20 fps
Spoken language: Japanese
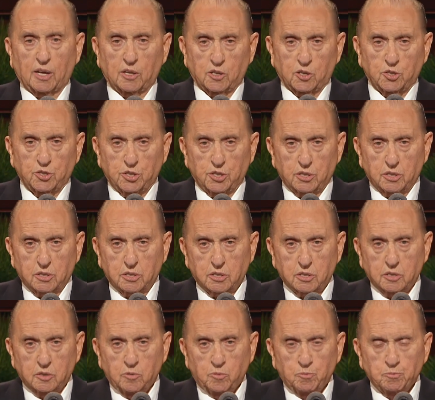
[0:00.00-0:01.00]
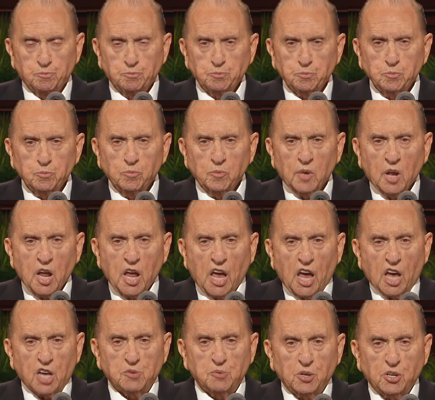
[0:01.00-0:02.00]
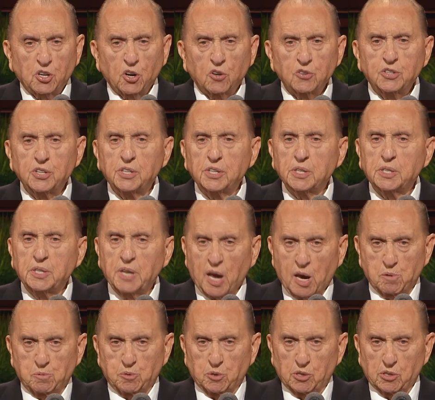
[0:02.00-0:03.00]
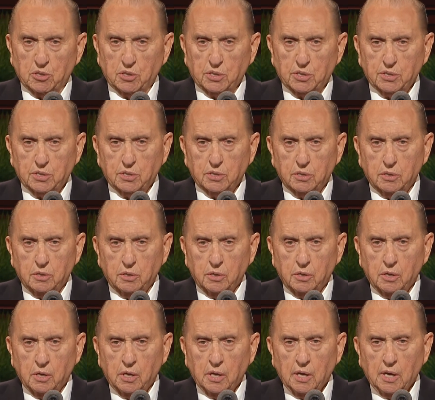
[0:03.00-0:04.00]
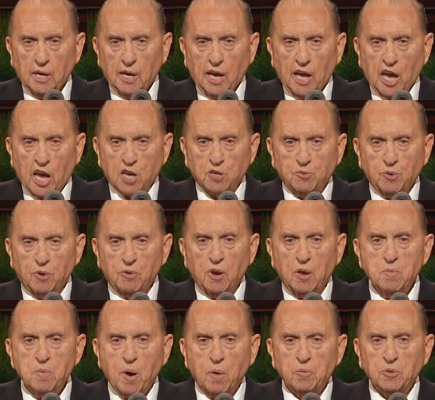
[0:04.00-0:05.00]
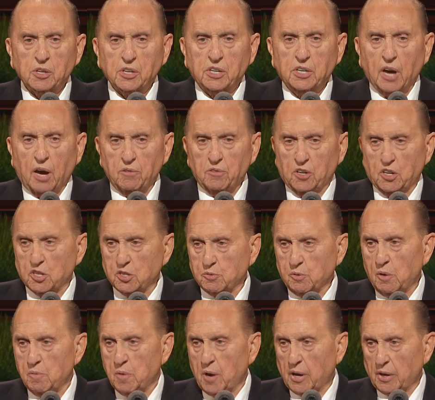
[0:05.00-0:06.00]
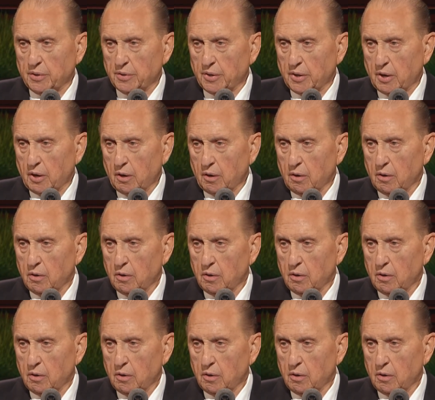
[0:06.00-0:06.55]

人生に誘惑はつきものです試練や困難困難にには必ず会います